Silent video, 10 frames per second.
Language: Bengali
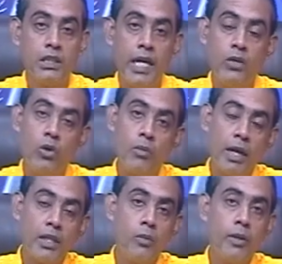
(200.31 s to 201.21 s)
সেগুলোর
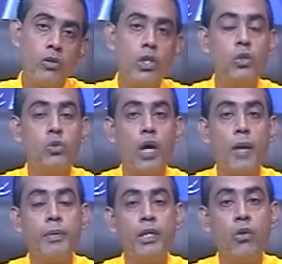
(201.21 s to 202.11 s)
মাধ্যমেও কিন্তু
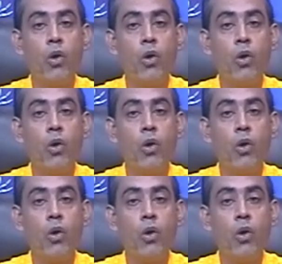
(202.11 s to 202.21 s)
আপনি